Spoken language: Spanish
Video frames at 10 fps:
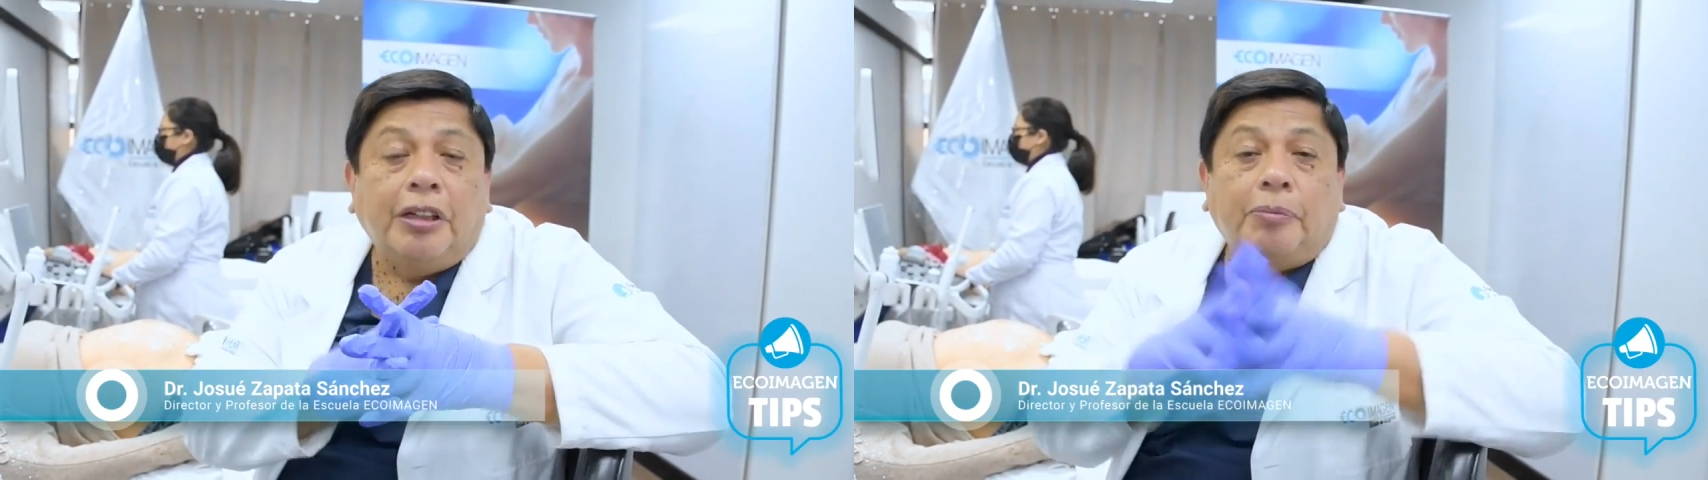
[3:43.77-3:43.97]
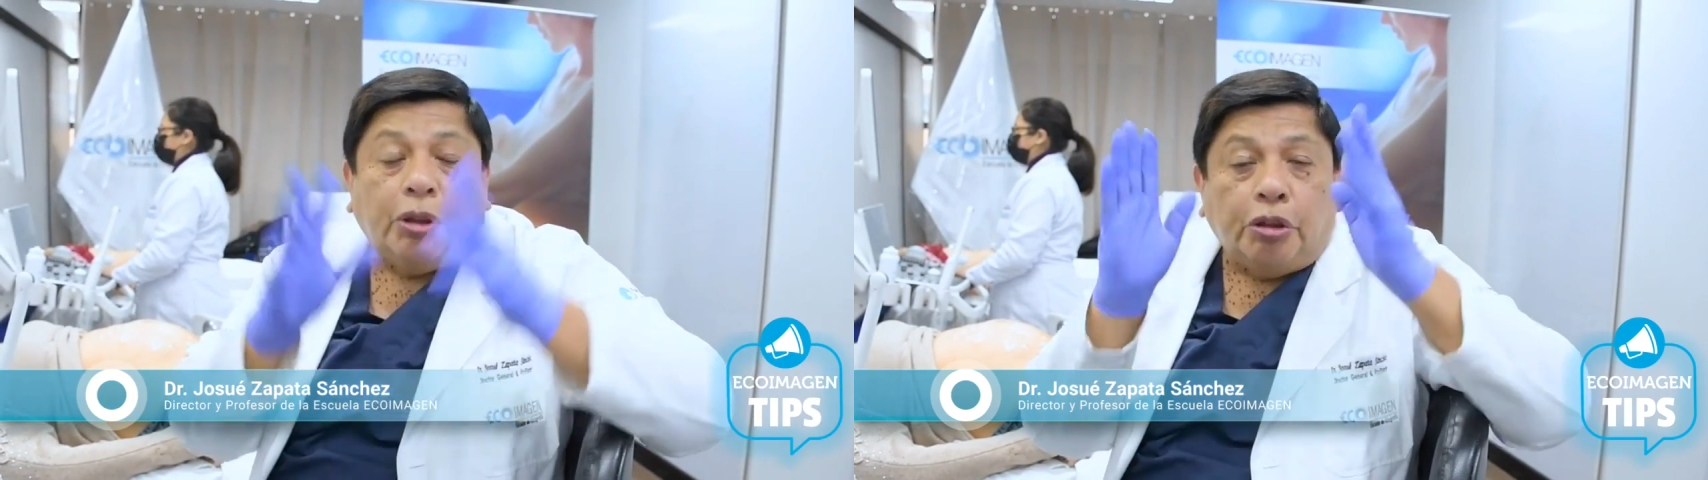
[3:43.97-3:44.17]

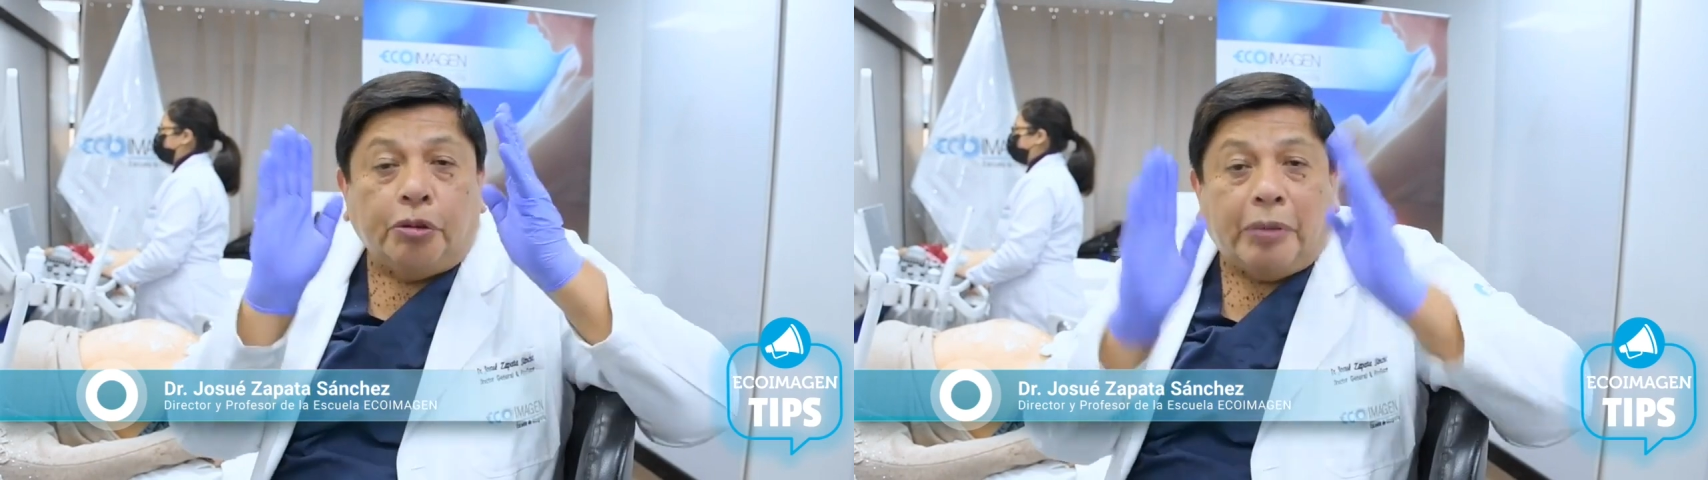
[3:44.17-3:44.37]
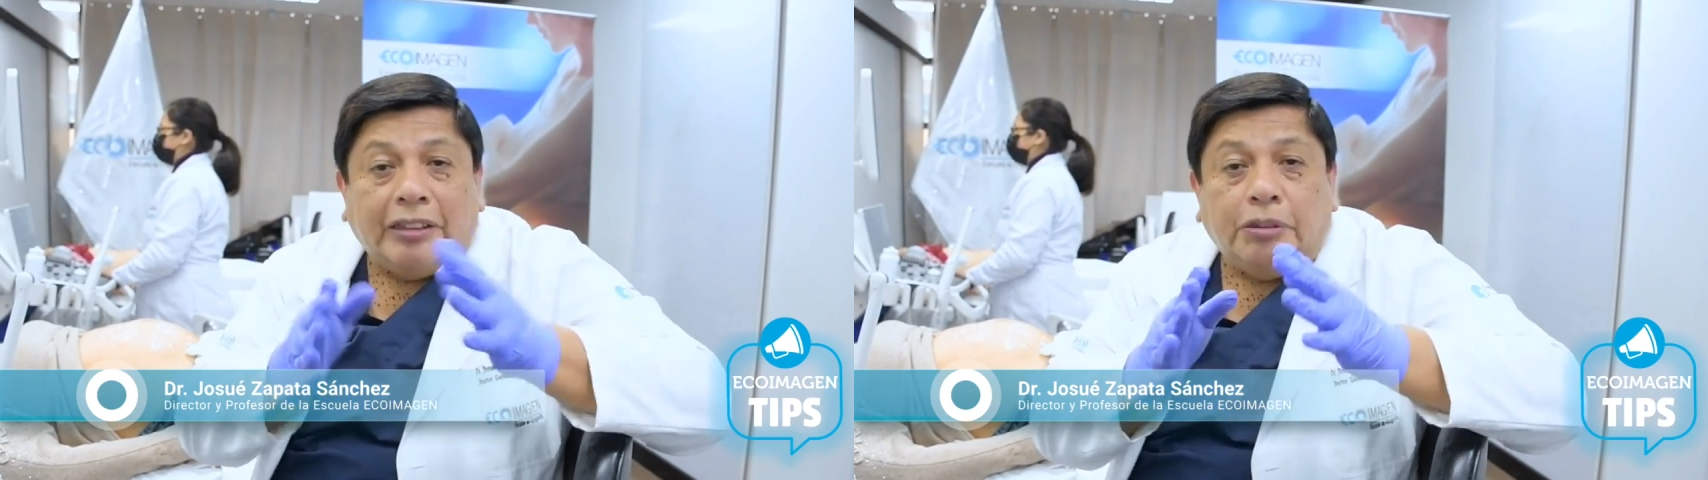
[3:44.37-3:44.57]
pero lo
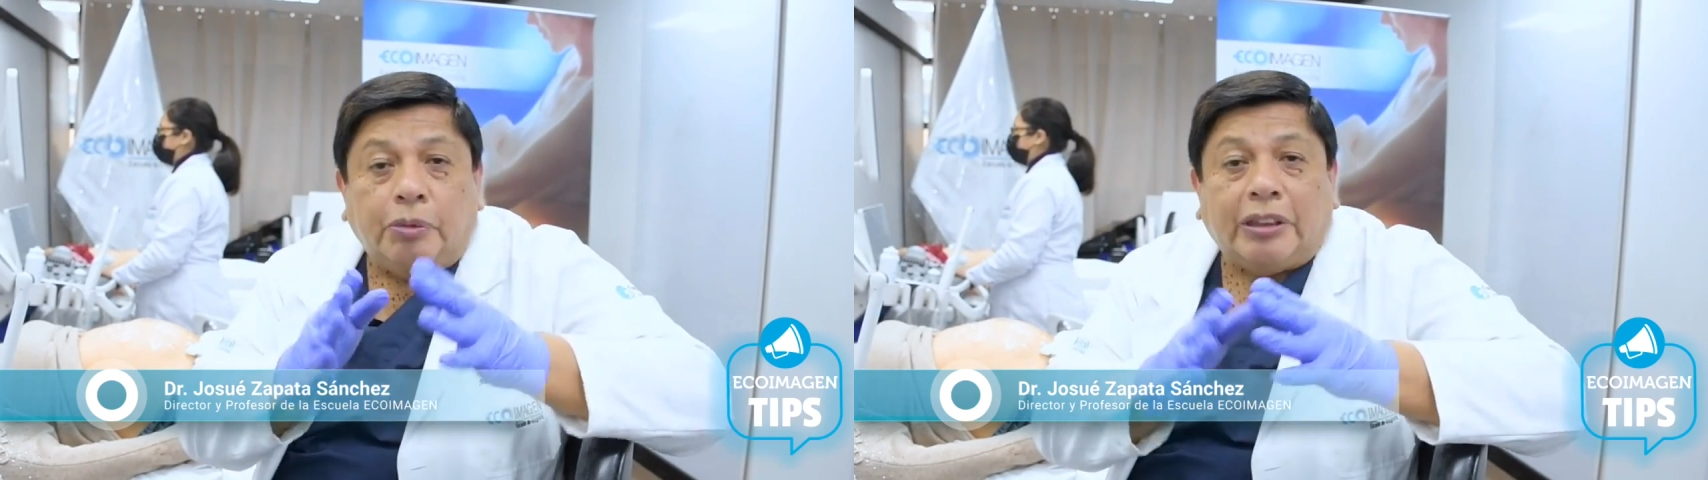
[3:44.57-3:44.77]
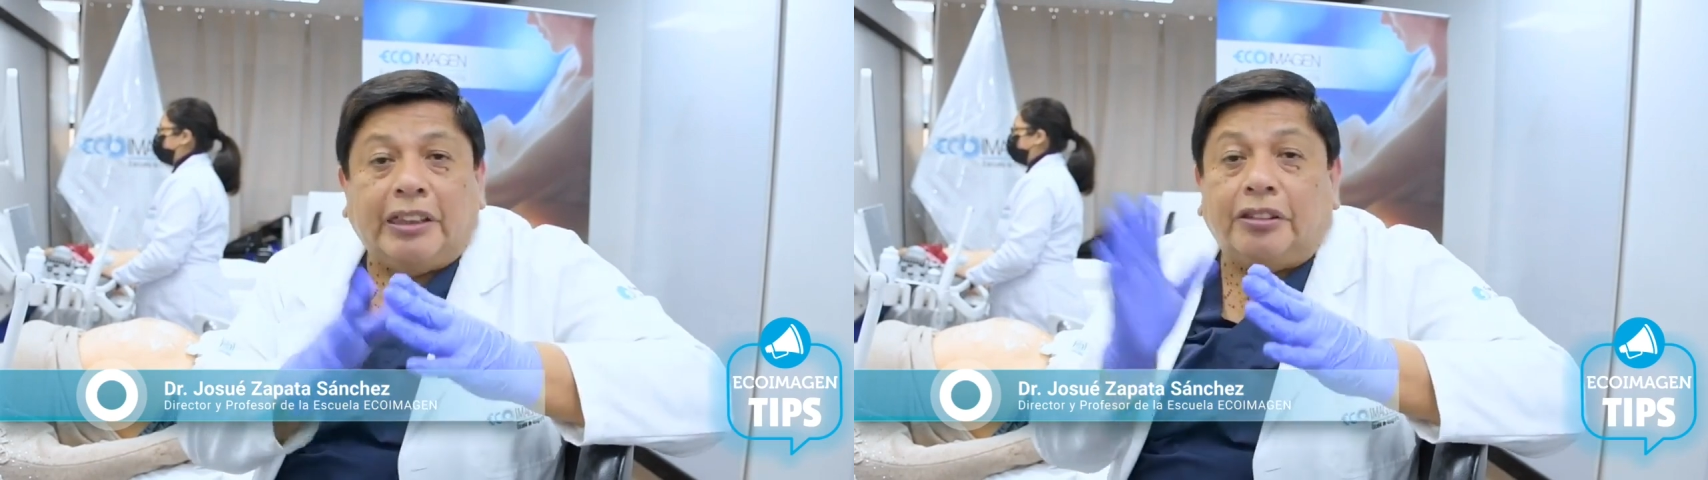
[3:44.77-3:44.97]
más
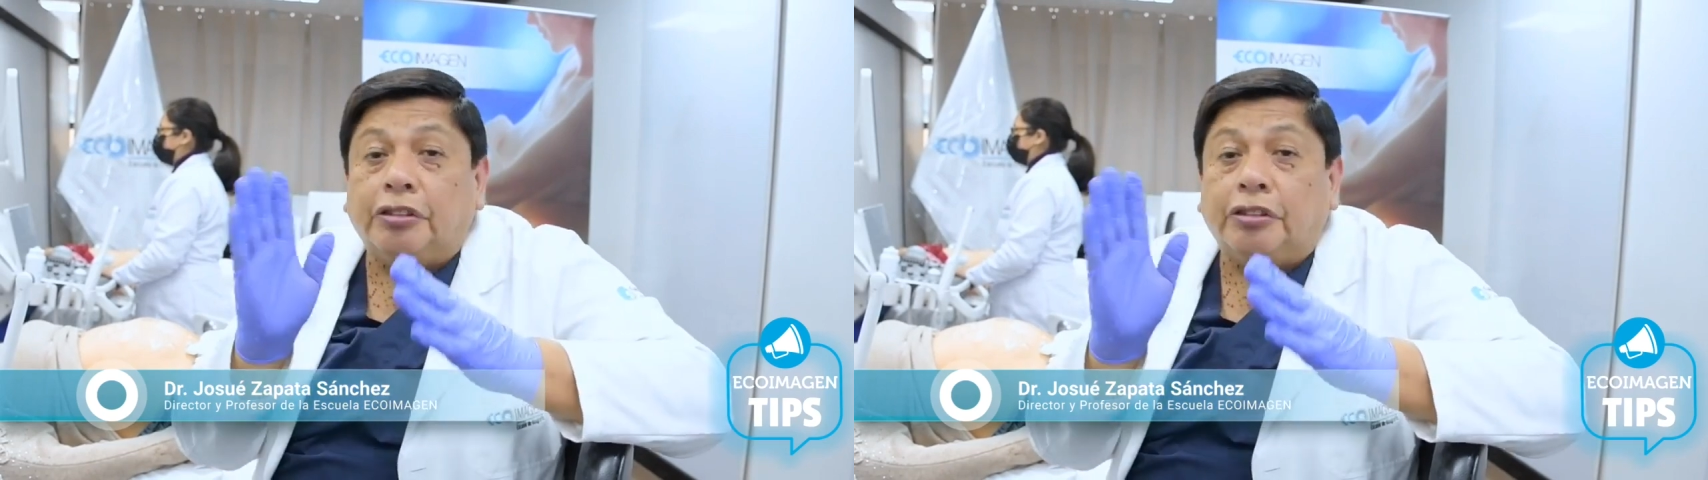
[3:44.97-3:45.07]
importante